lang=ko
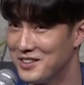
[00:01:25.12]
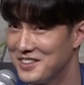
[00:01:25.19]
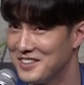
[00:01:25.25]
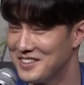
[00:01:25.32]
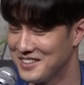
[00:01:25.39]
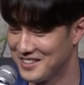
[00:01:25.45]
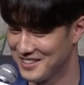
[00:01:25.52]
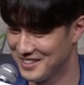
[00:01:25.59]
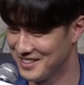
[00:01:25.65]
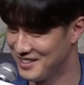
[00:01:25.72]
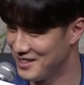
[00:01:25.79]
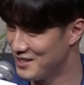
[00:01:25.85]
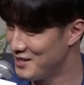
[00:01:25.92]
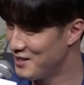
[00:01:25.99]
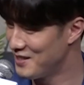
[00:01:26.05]
저희는
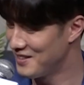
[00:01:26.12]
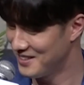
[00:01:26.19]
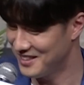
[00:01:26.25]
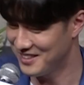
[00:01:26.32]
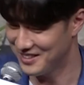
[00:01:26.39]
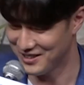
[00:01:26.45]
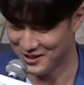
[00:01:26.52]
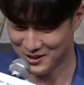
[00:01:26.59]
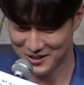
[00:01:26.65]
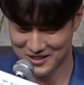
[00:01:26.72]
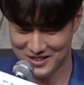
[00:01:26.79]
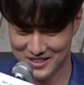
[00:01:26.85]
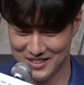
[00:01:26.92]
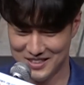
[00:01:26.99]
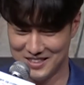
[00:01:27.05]
아는데 수지소 씨
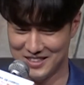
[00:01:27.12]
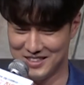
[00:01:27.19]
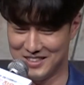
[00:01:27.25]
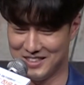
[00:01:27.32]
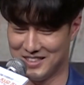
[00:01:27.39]
본인은